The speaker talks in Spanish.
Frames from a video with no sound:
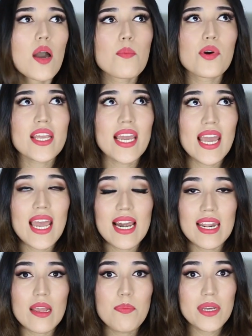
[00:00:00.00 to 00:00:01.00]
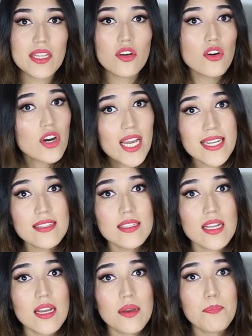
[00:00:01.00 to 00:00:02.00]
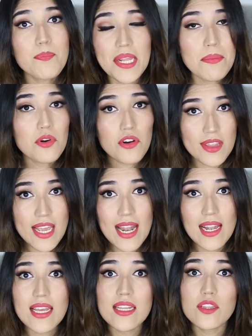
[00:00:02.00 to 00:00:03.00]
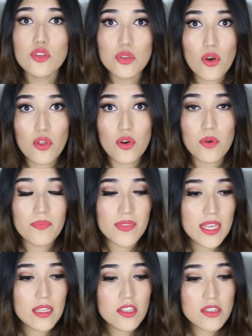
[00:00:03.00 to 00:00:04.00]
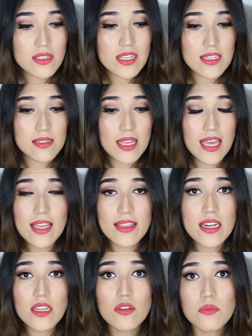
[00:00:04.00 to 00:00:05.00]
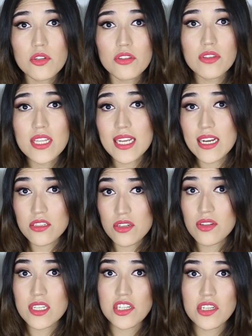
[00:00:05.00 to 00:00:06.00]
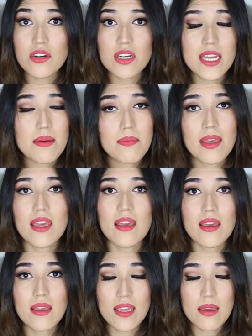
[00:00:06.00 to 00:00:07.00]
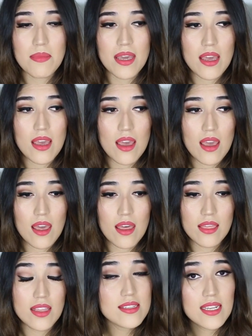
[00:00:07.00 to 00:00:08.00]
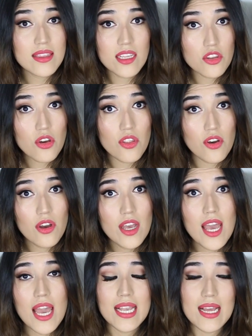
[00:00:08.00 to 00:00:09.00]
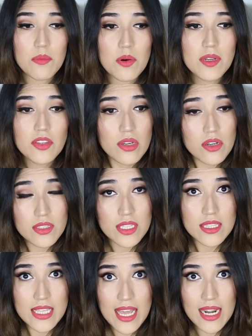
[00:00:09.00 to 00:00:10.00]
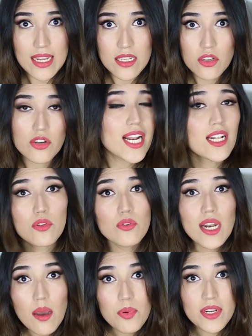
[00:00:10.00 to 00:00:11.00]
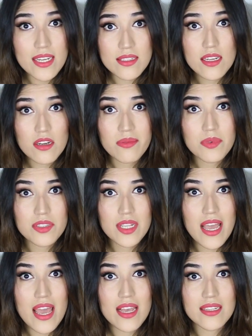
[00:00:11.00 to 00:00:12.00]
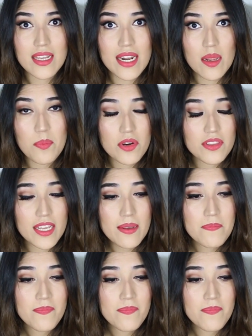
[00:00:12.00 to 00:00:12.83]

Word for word: porque el respeto es primordial en todo. Entonces he tenido un montón de casos de chicos que me, que me dicen de todo y al momento de contestarles con altura, porque así es como se, responde,